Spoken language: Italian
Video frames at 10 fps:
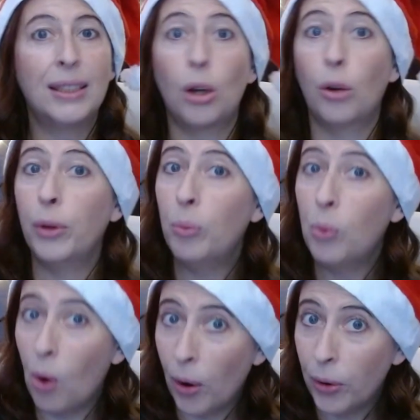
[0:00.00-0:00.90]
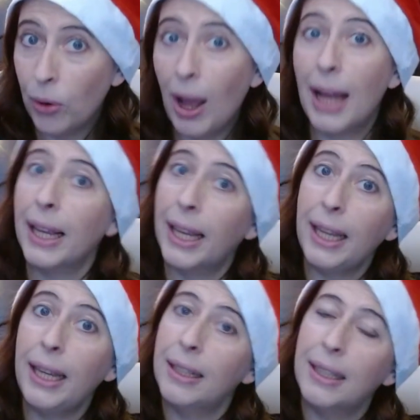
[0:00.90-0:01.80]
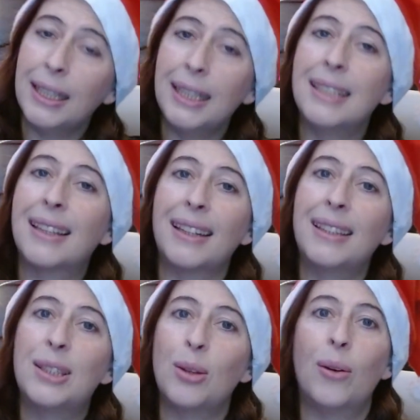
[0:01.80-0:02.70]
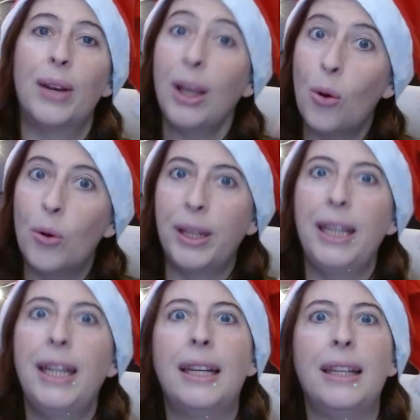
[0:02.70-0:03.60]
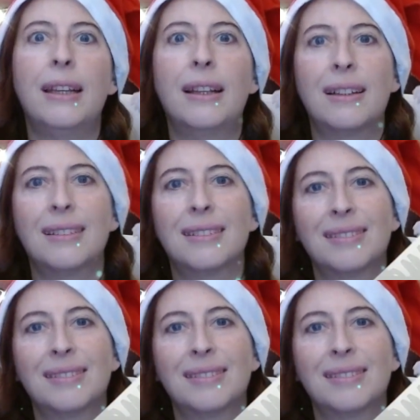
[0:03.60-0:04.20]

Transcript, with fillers: Trovi il buono anche in descrizione con il link.